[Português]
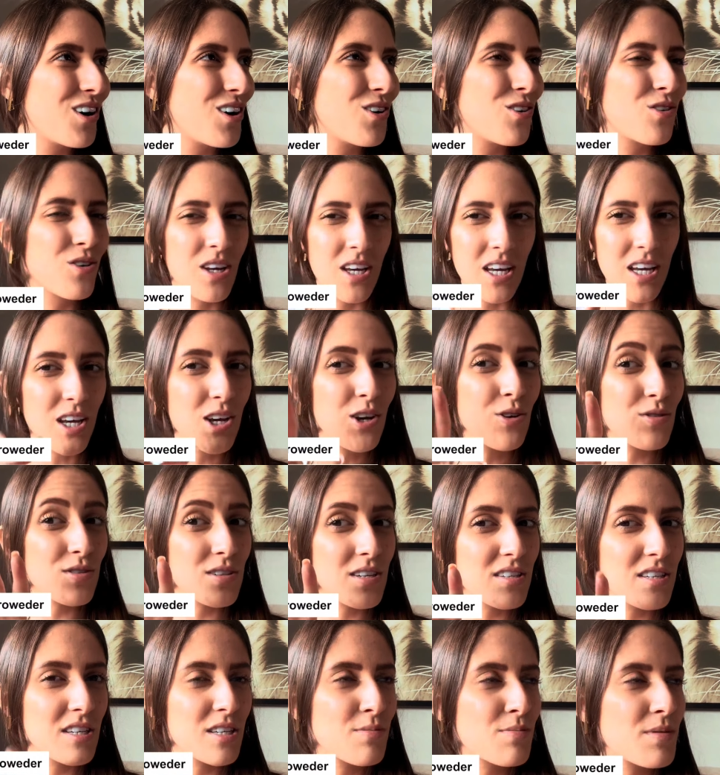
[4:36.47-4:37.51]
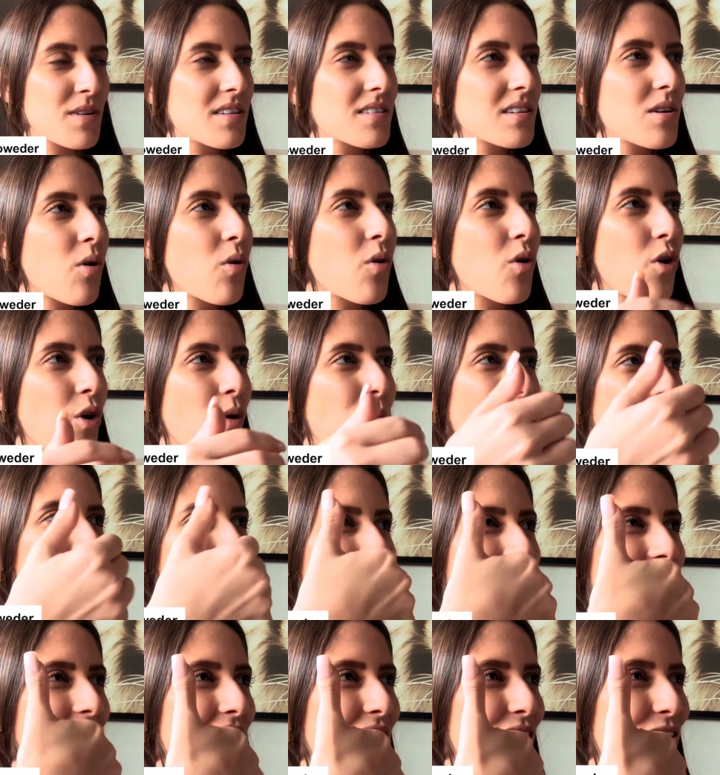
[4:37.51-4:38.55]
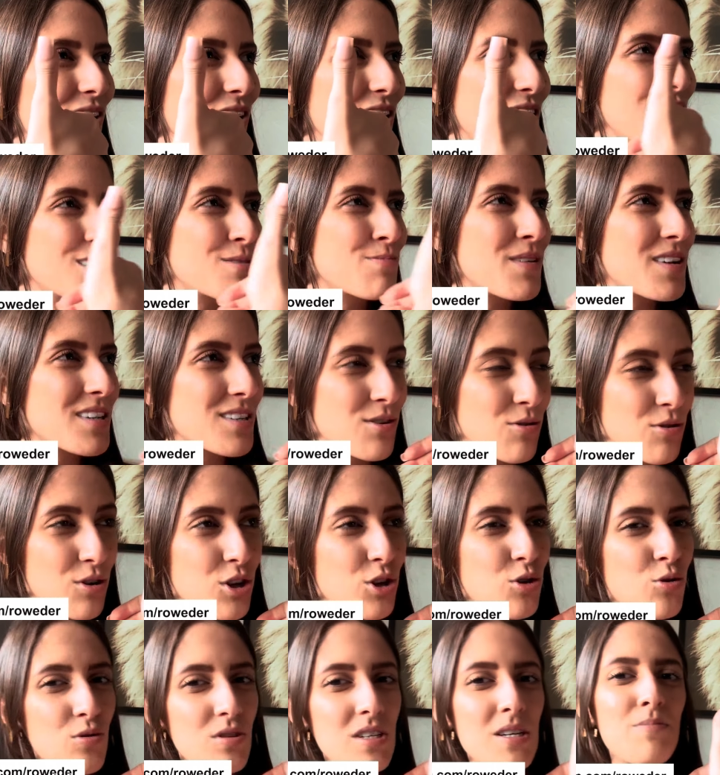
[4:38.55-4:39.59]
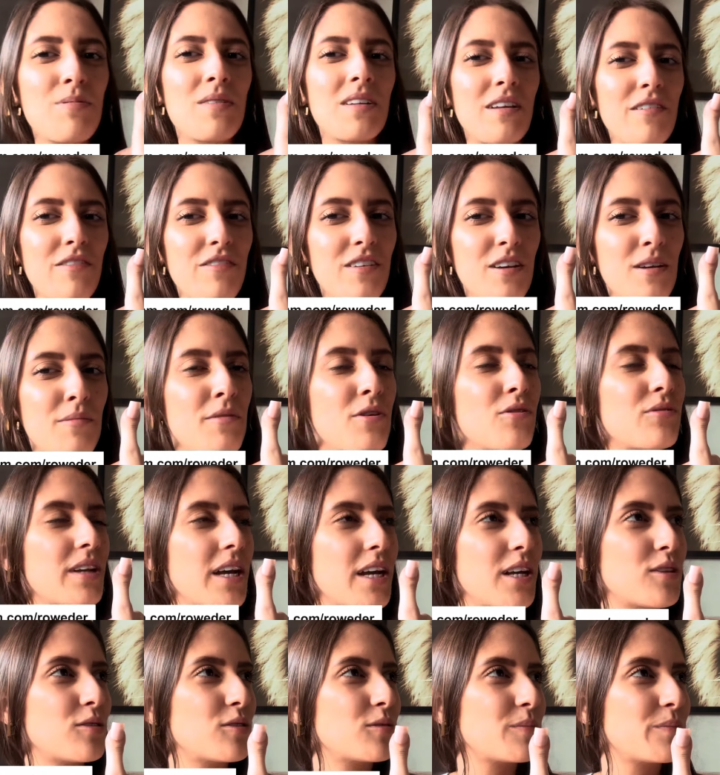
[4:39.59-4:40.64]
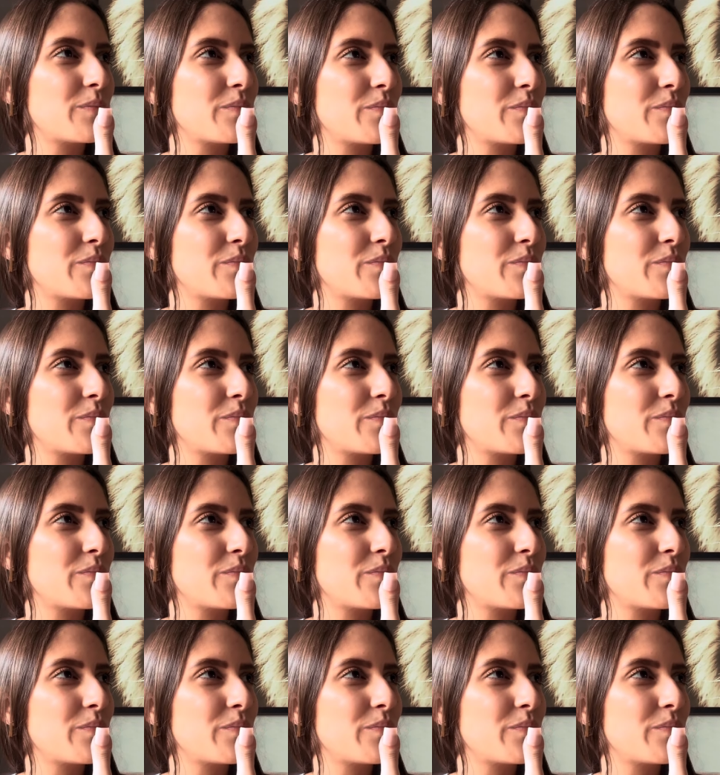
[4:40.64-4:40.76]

O que que usa essa expressão? Como é que é a expressão que tu usa pra definir meu dedo?